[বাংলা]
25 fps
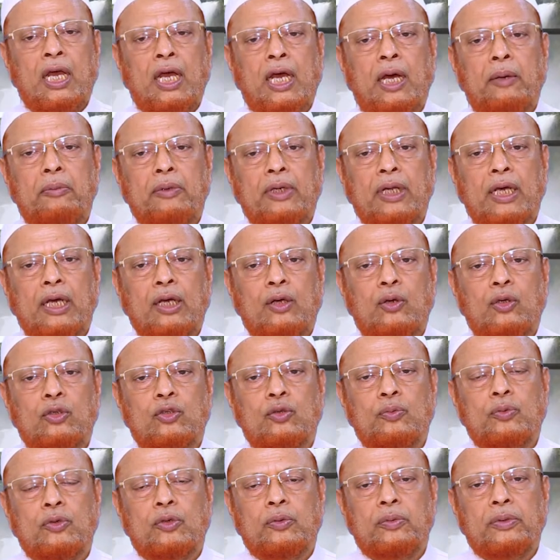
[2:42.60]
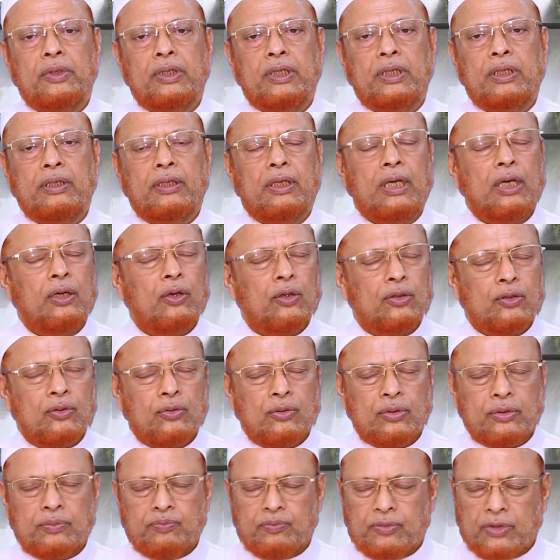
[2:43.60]
আমরা গত পর্বের গত
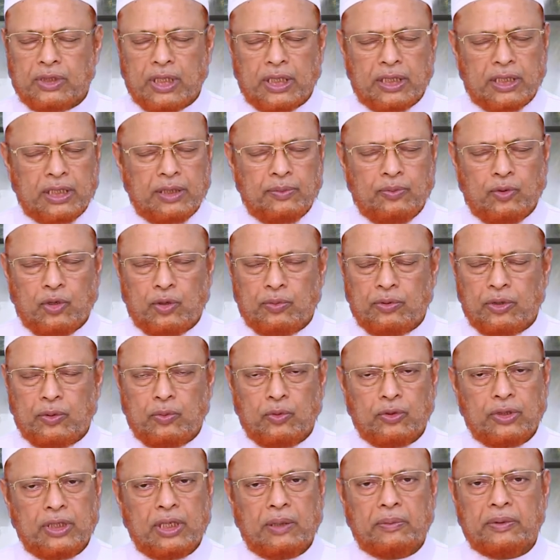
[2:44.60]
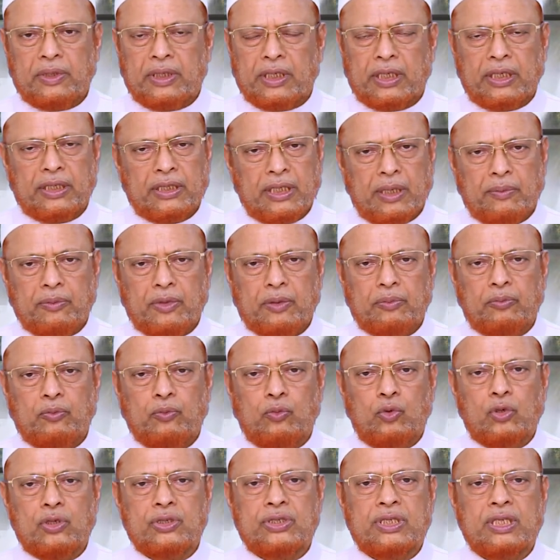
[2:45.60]
চারটি পর্বের মধ্যে আপনাদেরকে আমরা
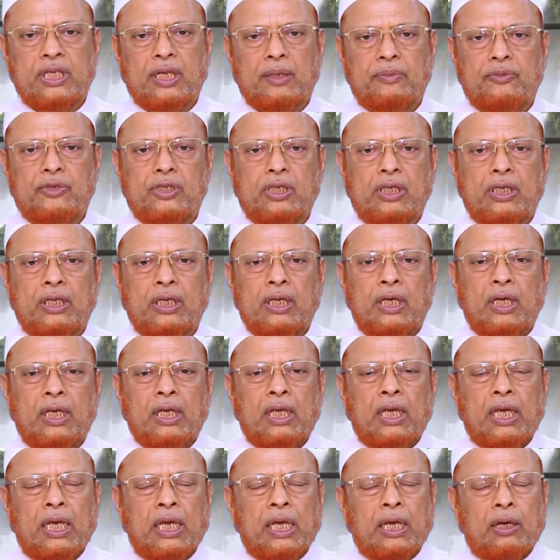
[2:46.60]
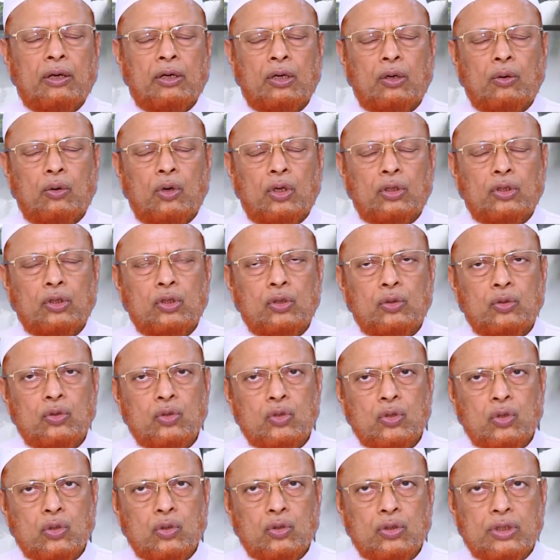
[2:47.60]
বলেছিলাম যে অন্ধ
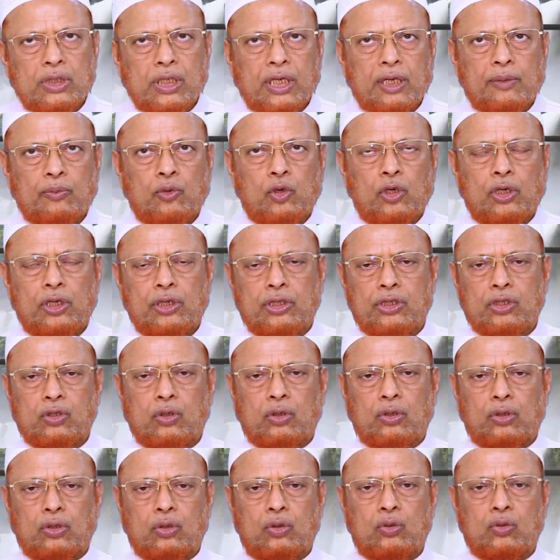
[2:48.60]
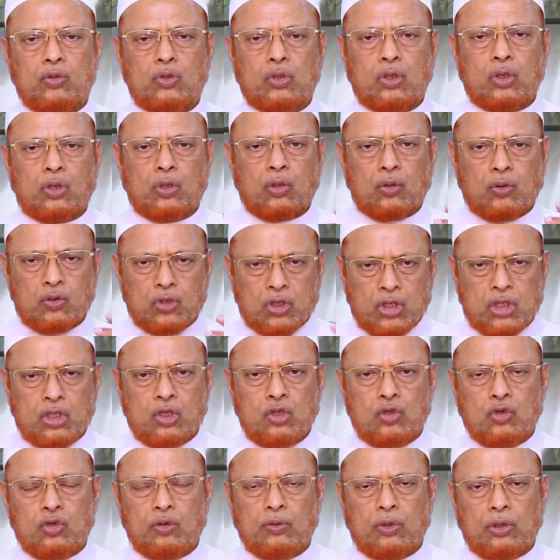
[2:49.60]
অনুসরণ যারা বলেন যে অন্ধ অনুসরণ
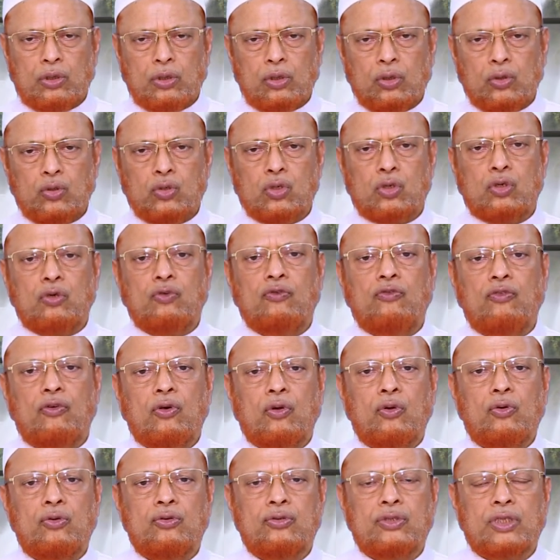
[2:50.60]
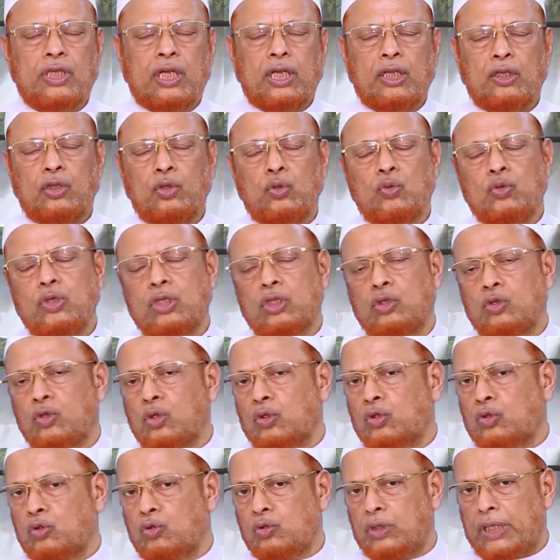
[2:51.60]
সিদ্ধ বা অন্ধ অনুসরণ ফরজ তারা দুটি
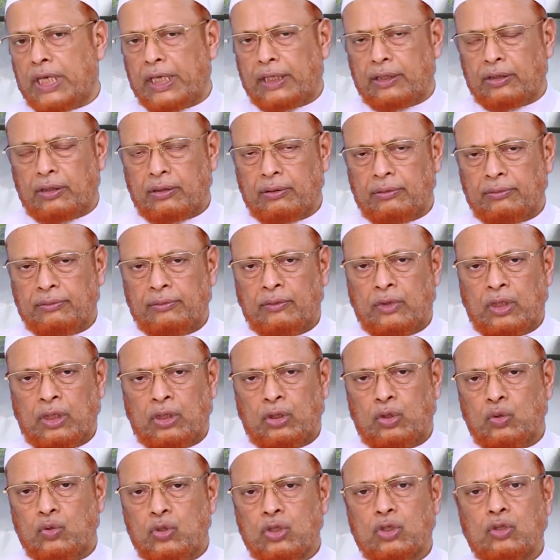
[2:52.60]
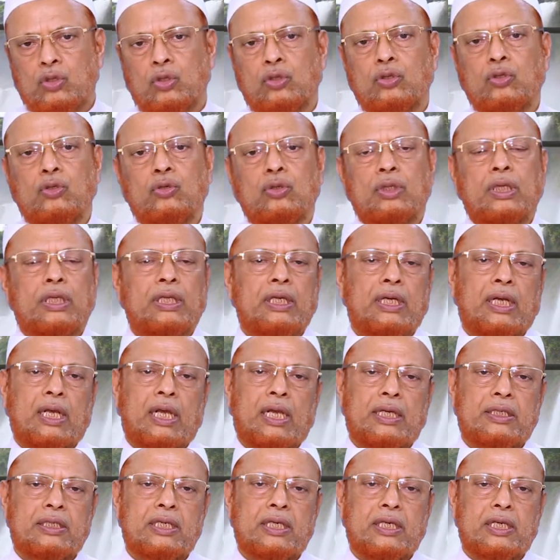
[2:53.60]
তত্ত্ব দেন দুটি তত্ত্ব তাদের
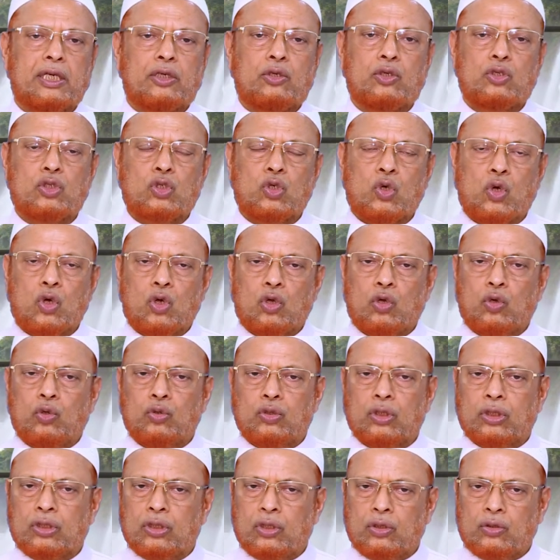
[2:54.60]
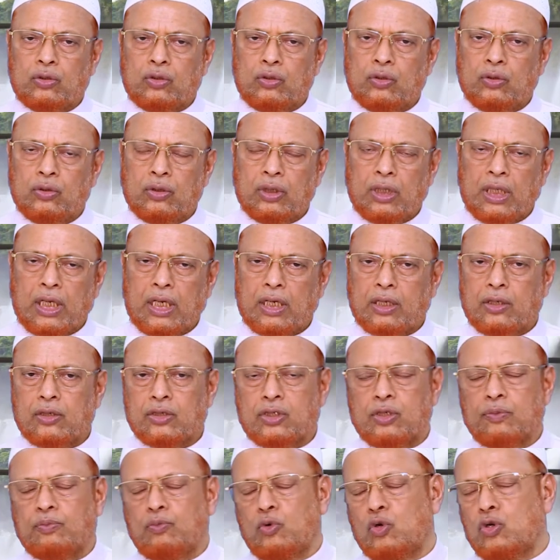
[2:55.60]
কাছে একটা হচ্ছে অজ্ঞত তত্ত্ব আর একটা
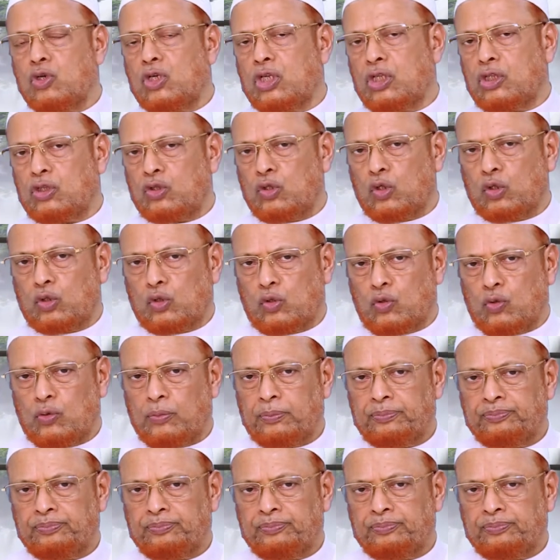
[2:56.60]
হচ্ছে পণ্ডিত তত্ত্ব